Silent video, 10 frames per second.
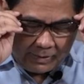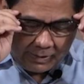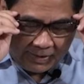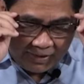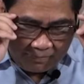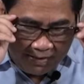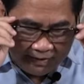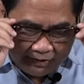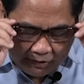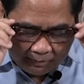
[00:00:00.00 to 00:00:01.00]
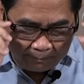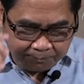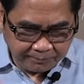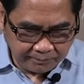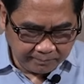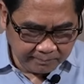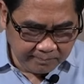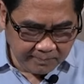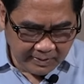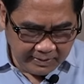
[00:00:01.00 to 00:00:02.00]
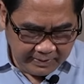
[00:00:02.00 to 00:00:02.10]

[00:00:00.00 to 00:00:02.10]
Kita baca ayat 13.